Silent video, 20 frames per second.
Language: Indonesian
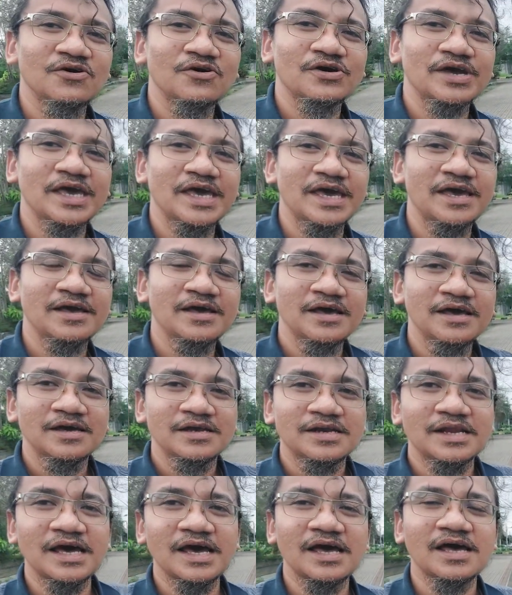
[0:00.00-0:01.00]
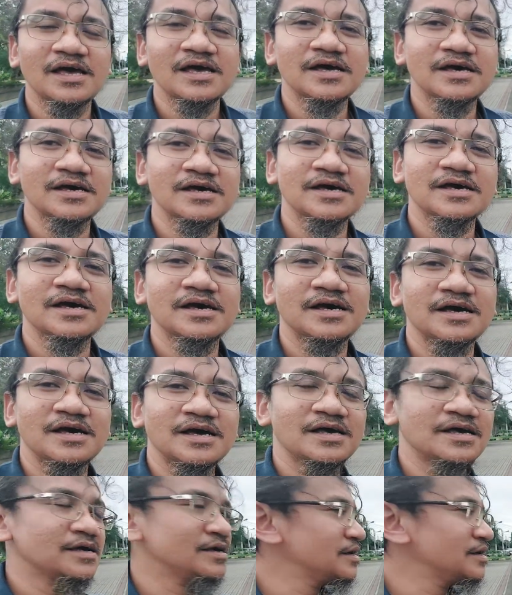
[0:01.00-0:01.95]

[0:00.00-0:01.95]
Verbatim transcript: Oke. Nah uh,